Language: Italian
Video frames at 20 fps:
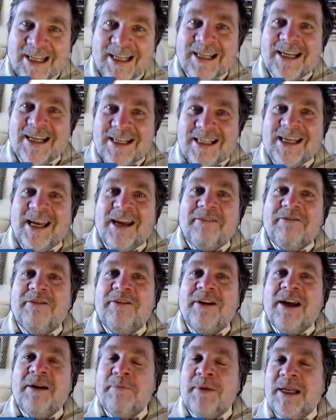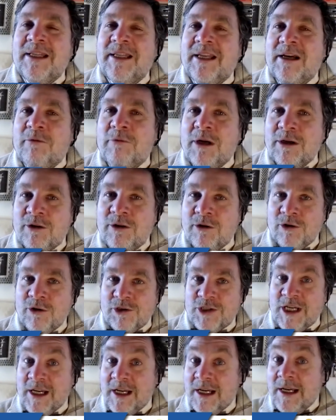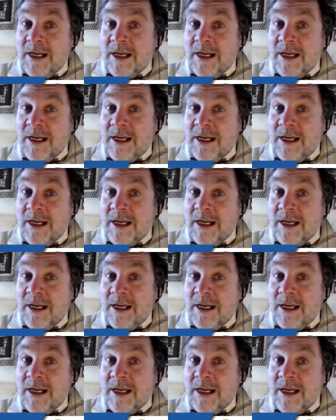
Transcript: che serve veramente a qualcosa.